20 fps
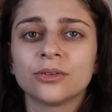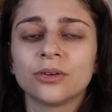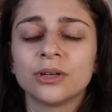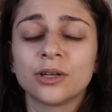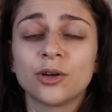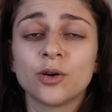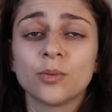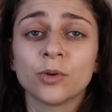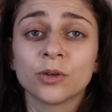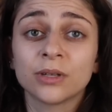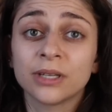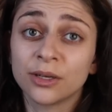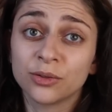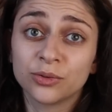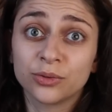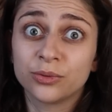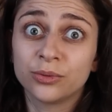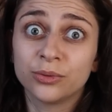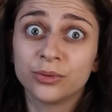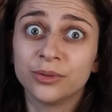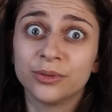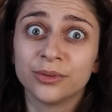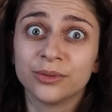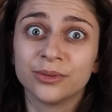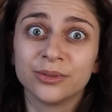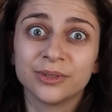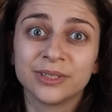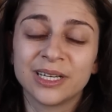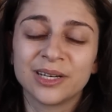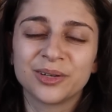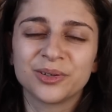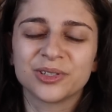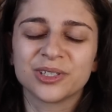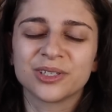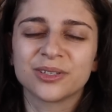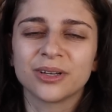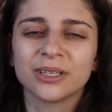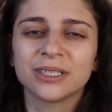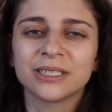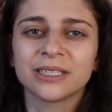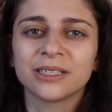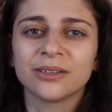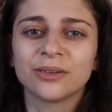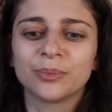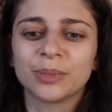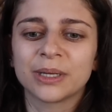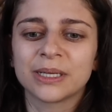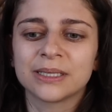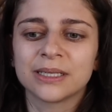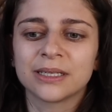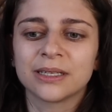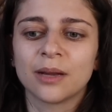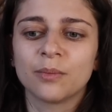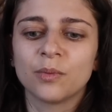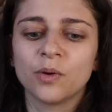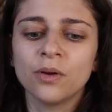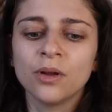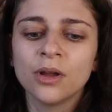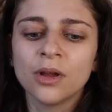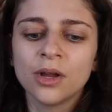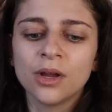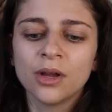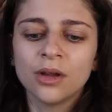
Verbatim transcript: dans les commentaires du coup de celle que j'ai sortie précédemment,